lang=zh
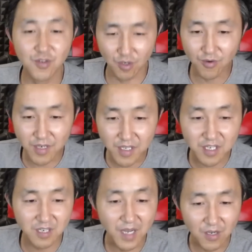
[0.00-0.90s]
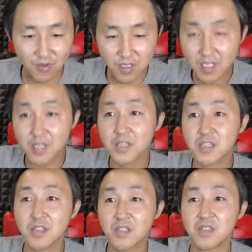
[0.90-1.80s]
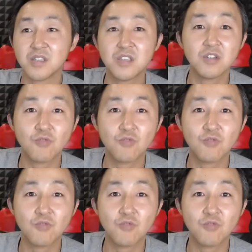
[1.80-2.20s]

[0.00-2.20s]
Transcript: 穷人起码说这个身体器